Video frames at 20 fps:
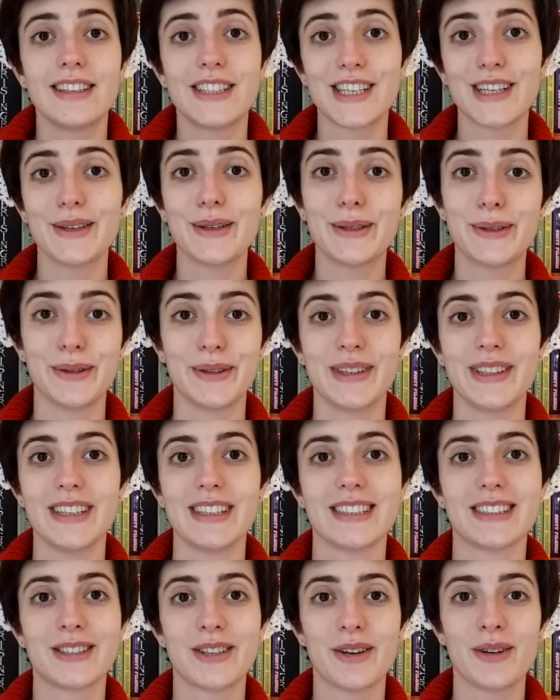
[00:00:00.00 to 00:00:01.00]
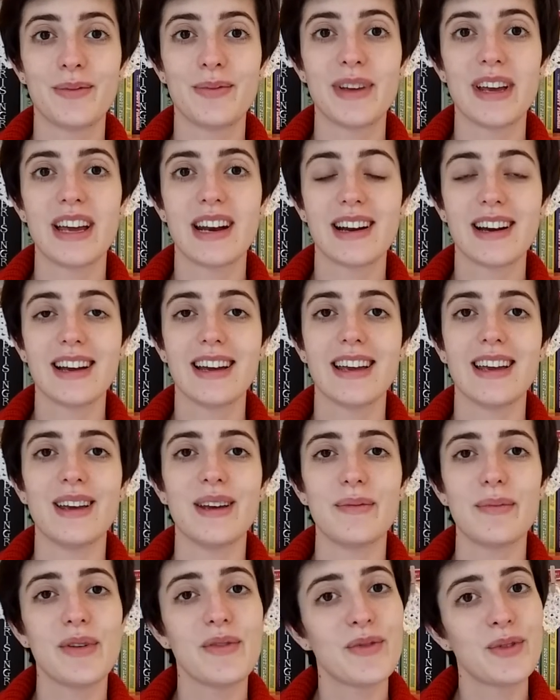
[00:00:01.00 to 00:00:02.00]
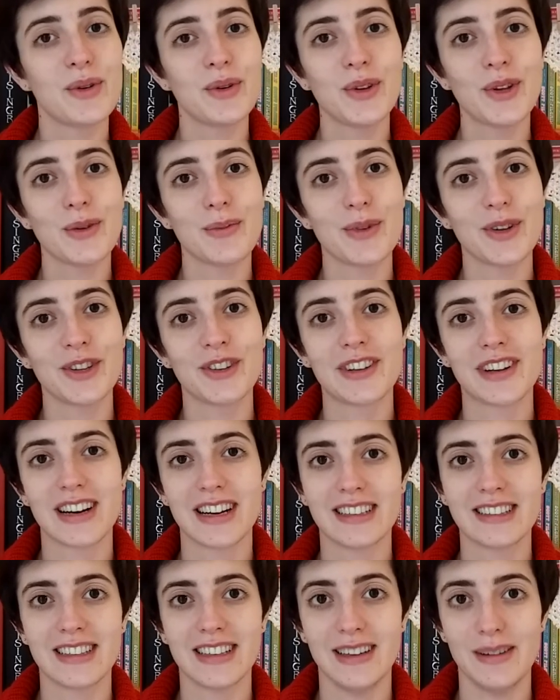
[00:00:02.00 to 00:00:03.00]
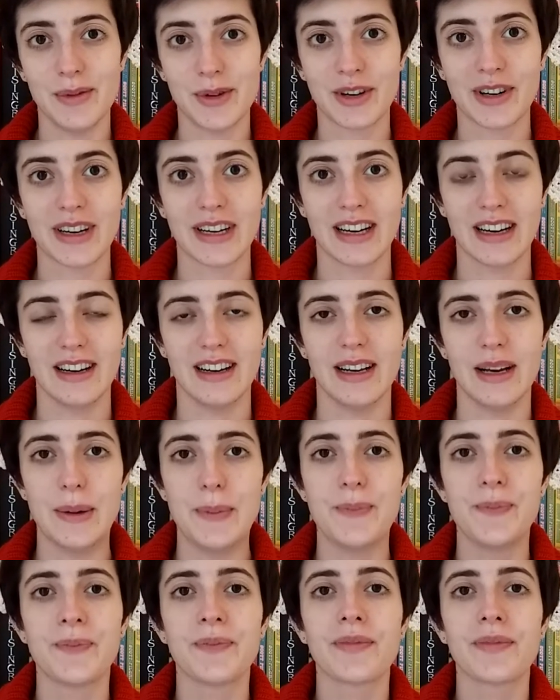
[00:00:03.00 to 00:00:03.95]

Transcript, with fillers: Ciao a tutti, sono Piera e benvenuti o bentornati nel mio canale.